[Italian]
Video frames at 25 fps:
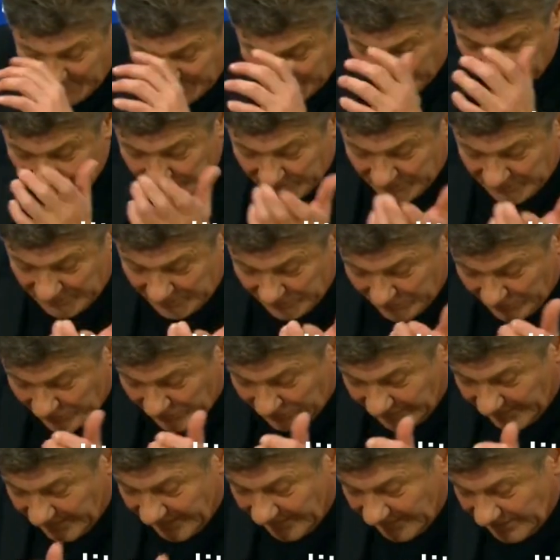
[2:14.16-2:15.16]
così uno
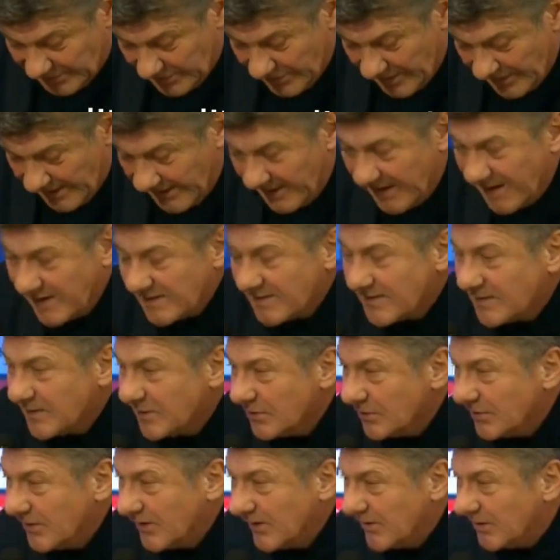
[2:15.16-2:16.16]
scherzo, ai ragazzi gli
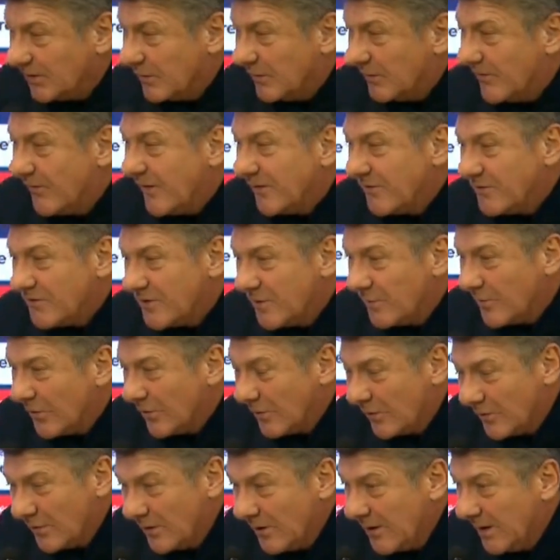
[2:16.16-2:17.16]
ho detto
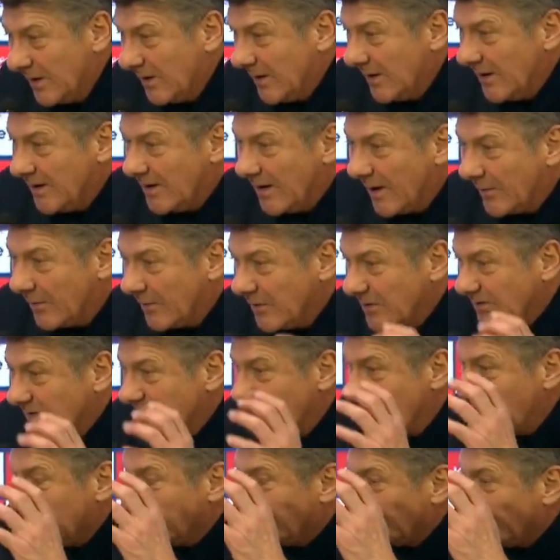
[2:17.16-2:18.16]
facciamo la
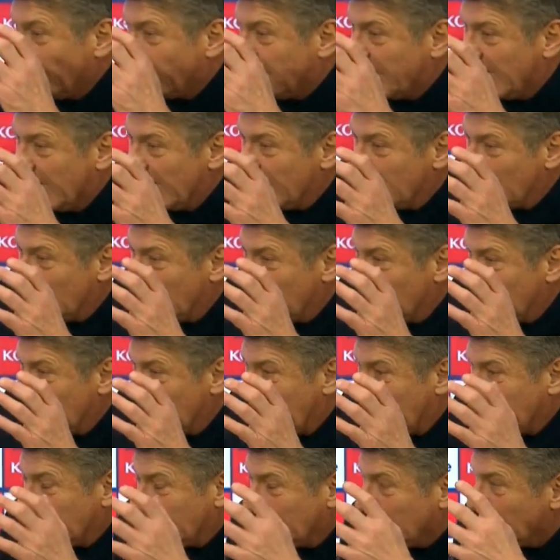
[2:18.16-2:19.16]
prossima volta faremo,
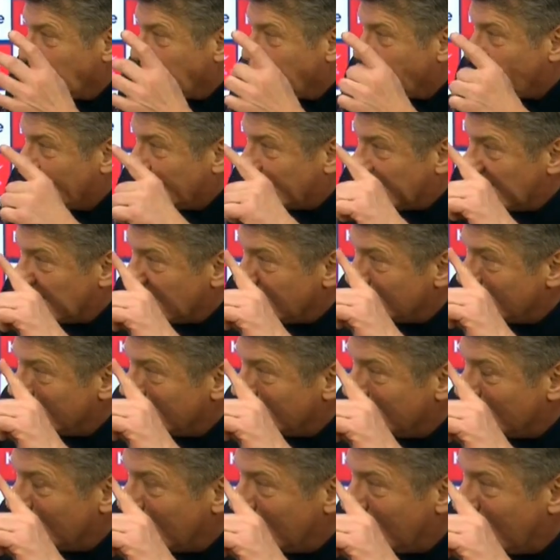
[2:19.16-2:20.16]
andremo in vantaggio
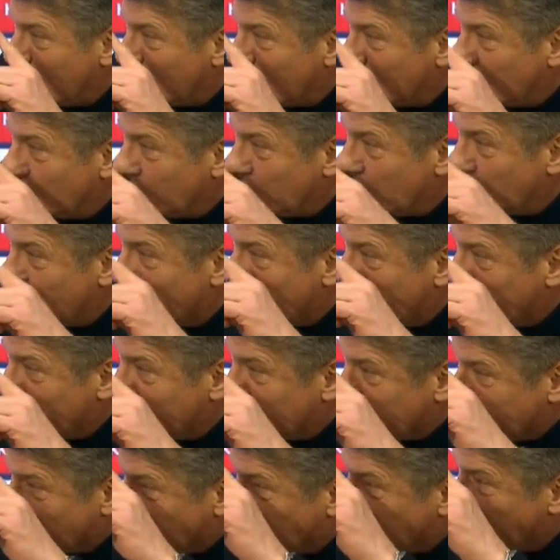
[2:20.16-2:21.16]
di un gol, non voglio più
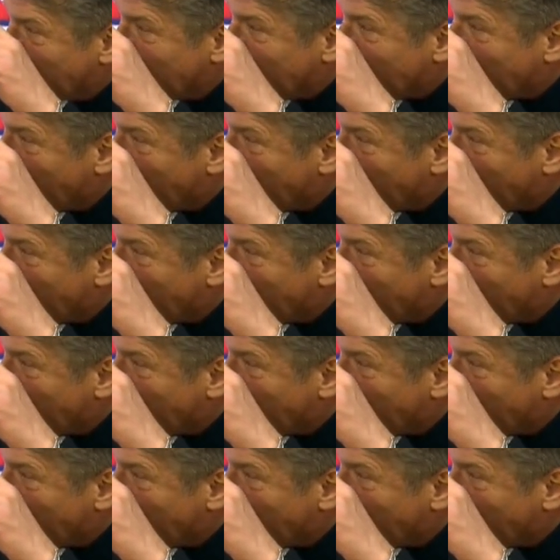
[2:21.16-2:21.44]
che si vada a